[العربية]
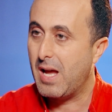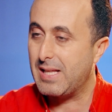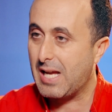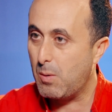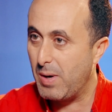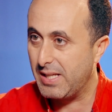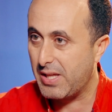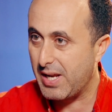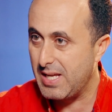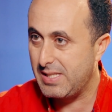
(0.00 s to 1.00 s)

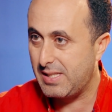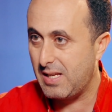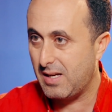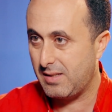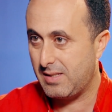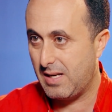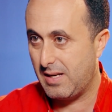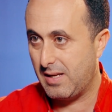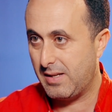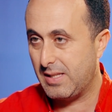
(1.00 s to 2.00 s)
القواعد الرئيسيه
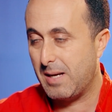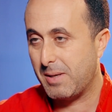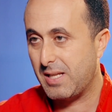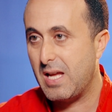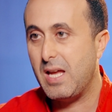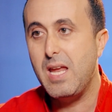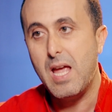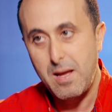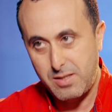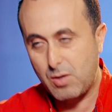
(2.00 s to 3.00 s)
ديال النظام الغذائي
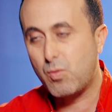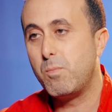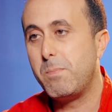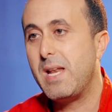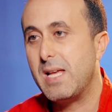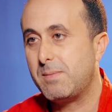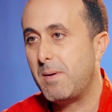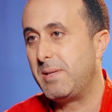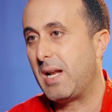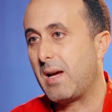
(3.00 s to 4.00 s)
تيكون بين
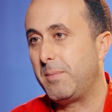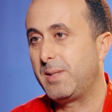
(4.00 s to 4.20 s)
الاسباب ديال